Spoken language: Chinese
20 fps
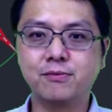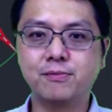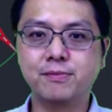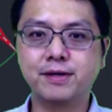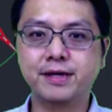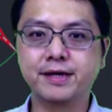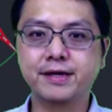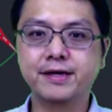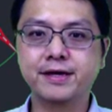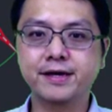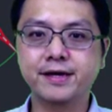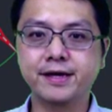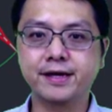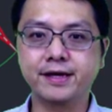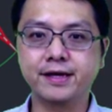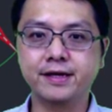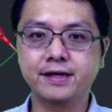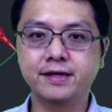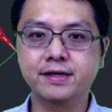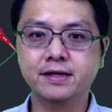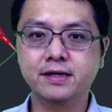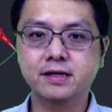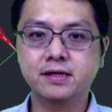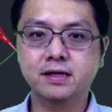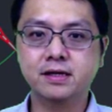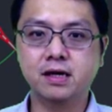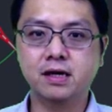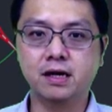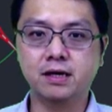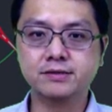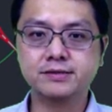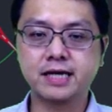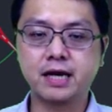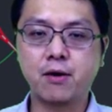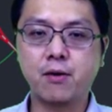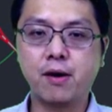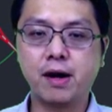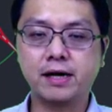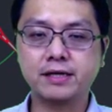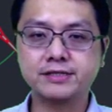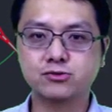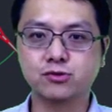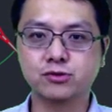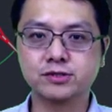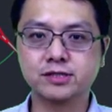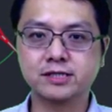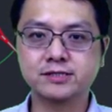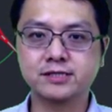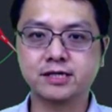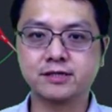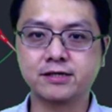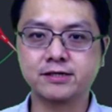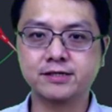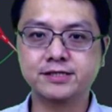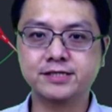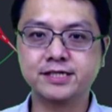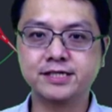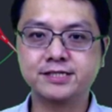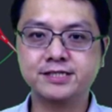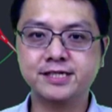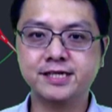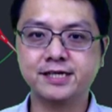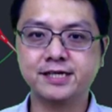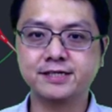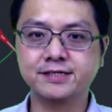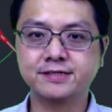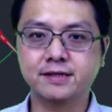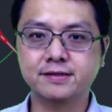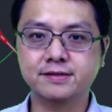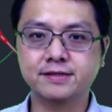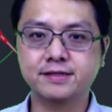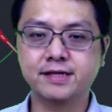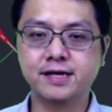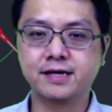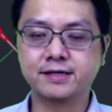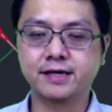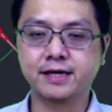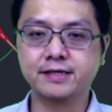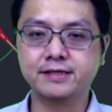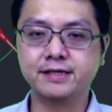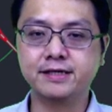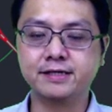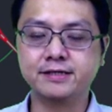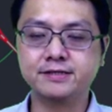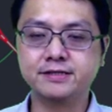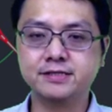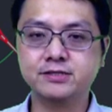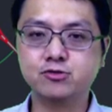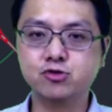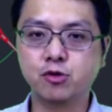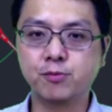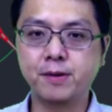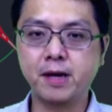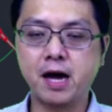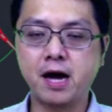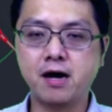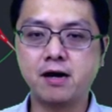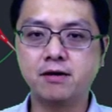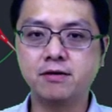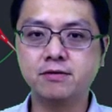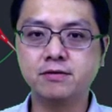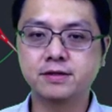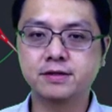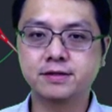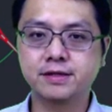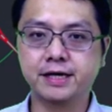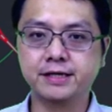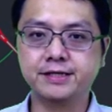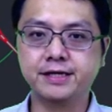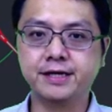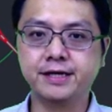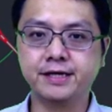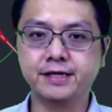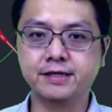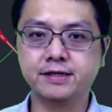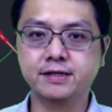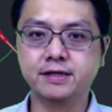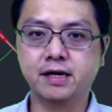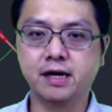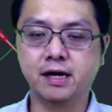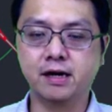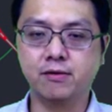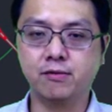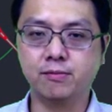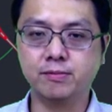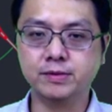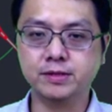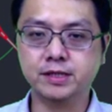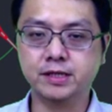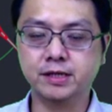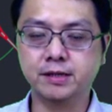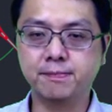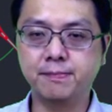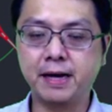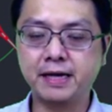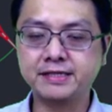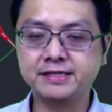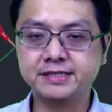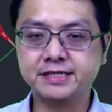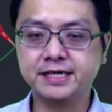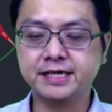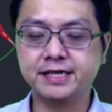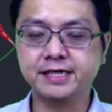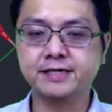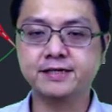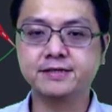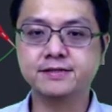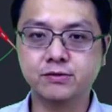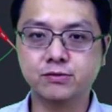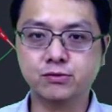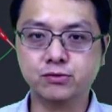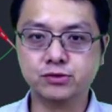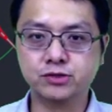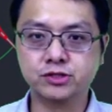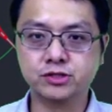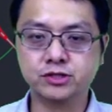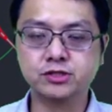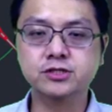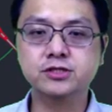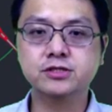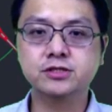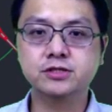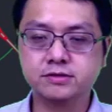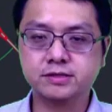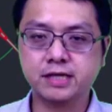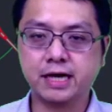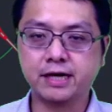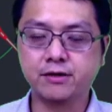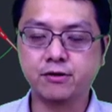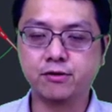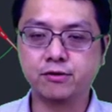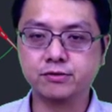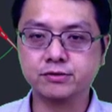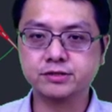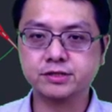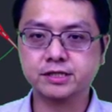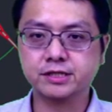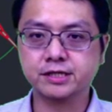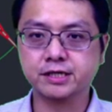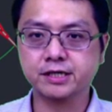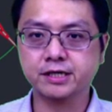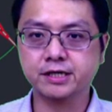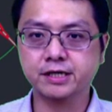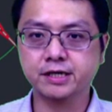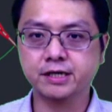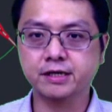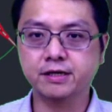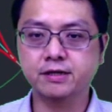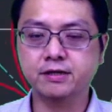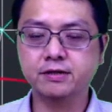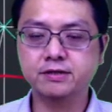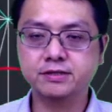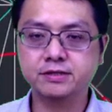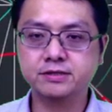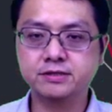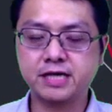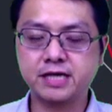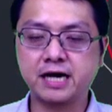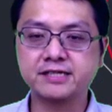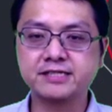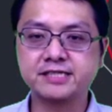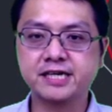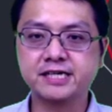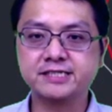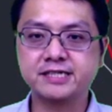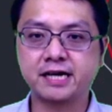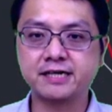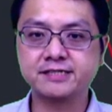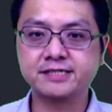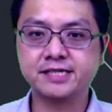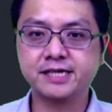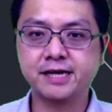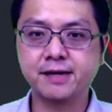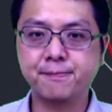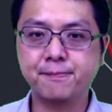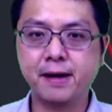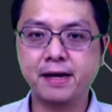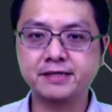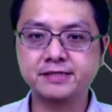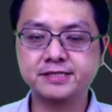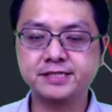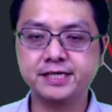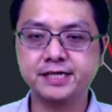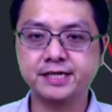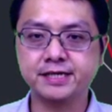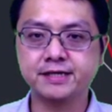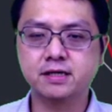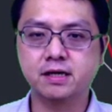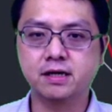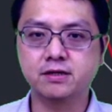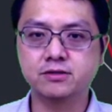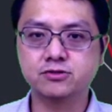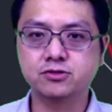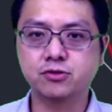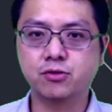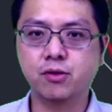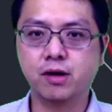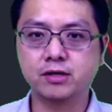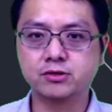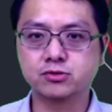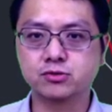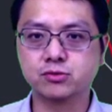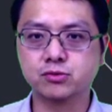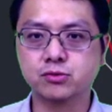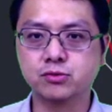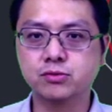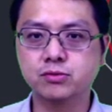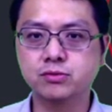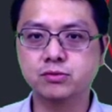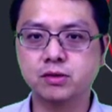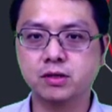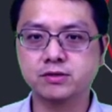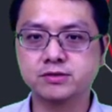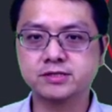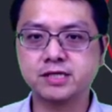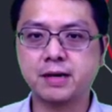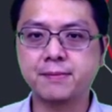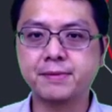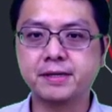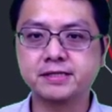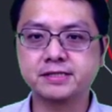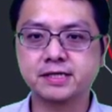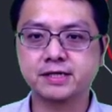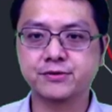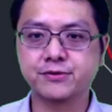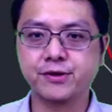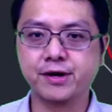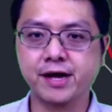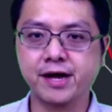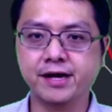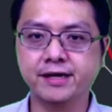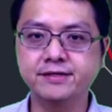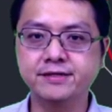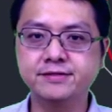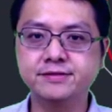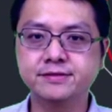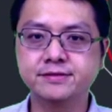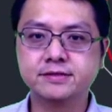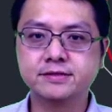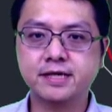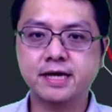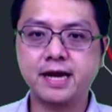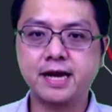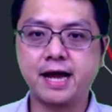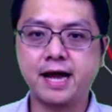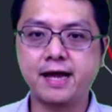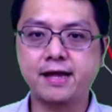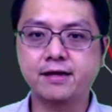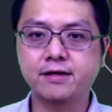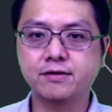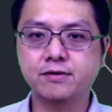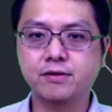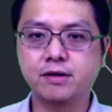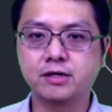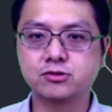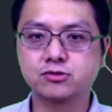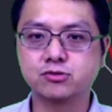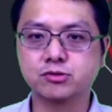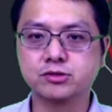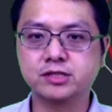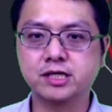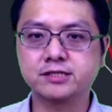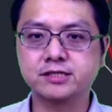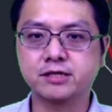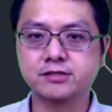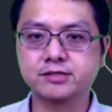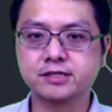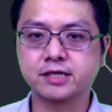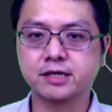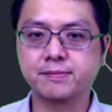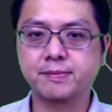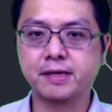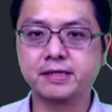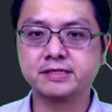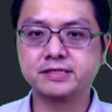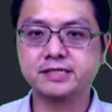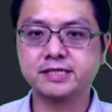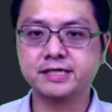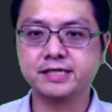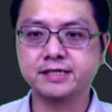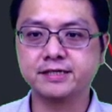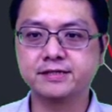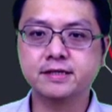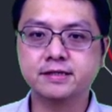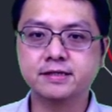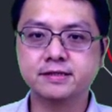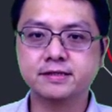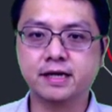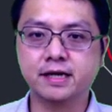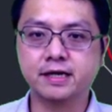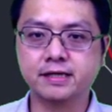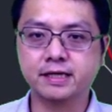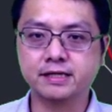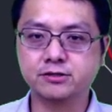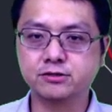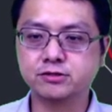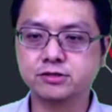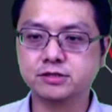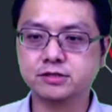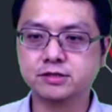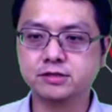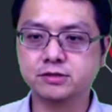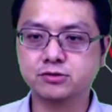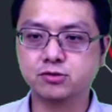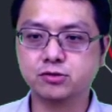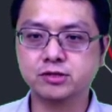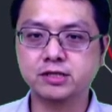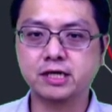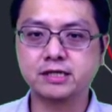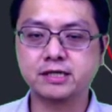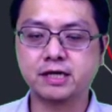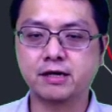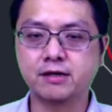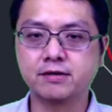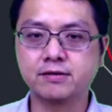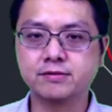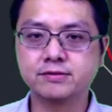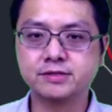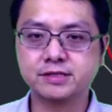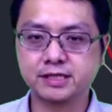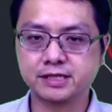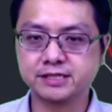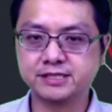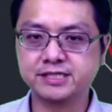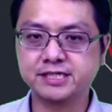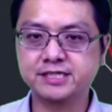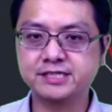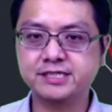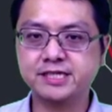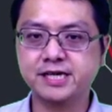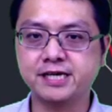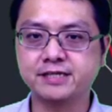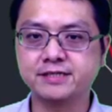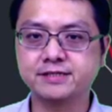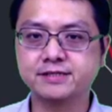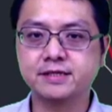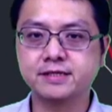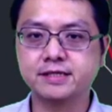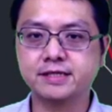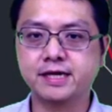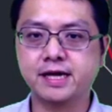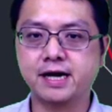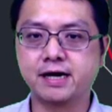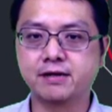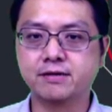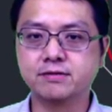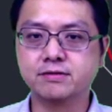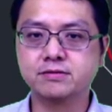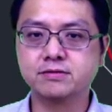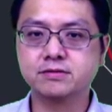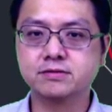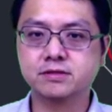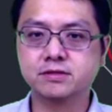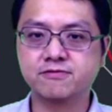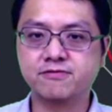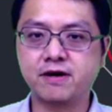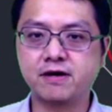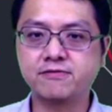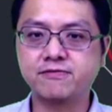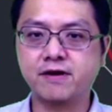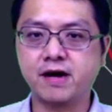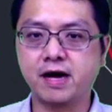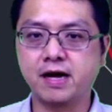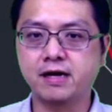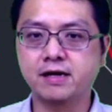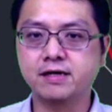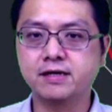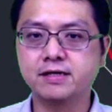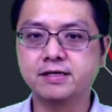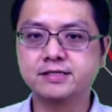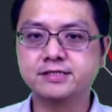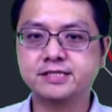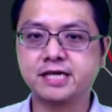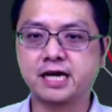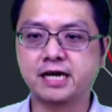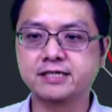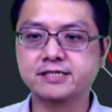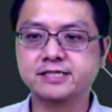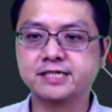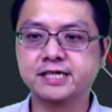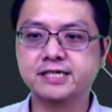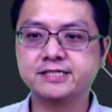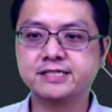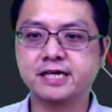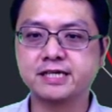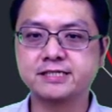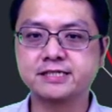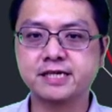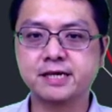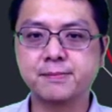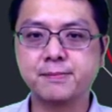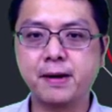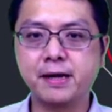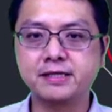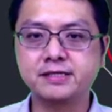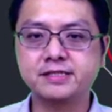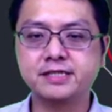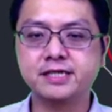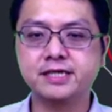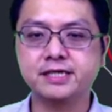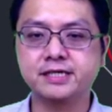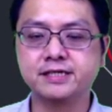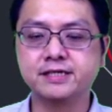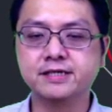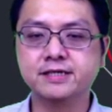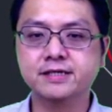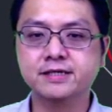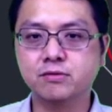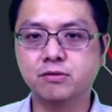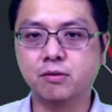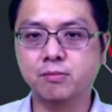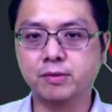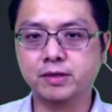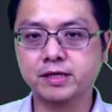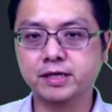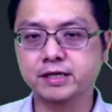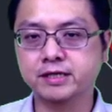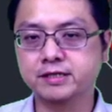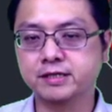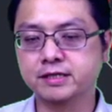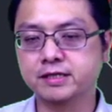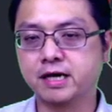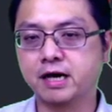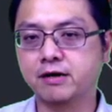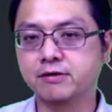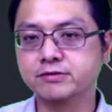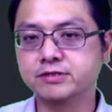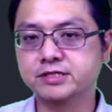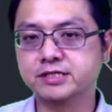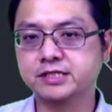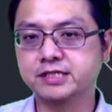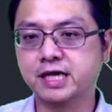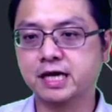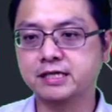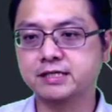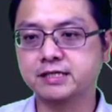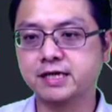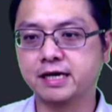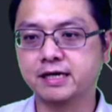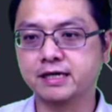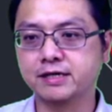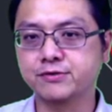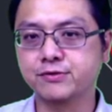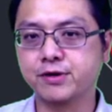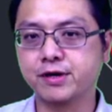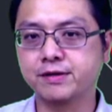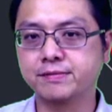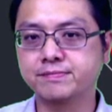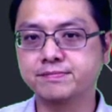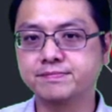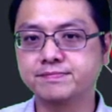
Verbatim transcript: 我们也可以啊，再画左上角的切线，一样给定极坐标，给定啊我们的半径五十，再用这个相切相切半径啊去画出上面这个圆，再来画左下角这个半径，那也就是左下角这个切线一样的方法，相切相切半径，我们可以得到其他的两个圆。